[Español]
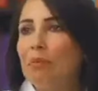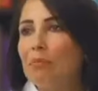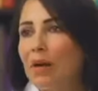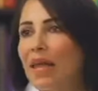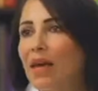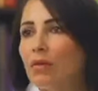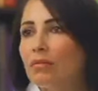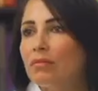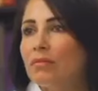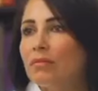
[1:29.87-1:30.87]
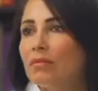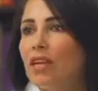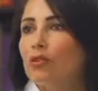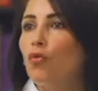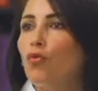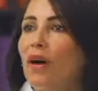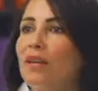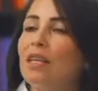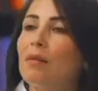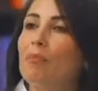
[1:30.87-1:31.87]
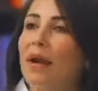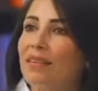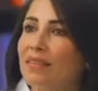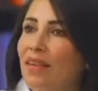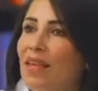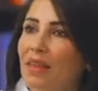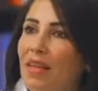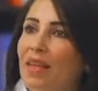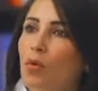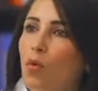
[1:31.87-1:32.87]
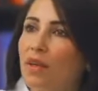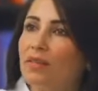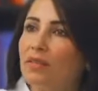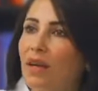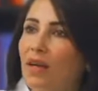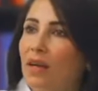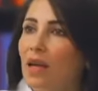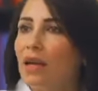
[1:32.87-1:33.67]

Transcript: al empleo y son fácil presa de la delincuencia.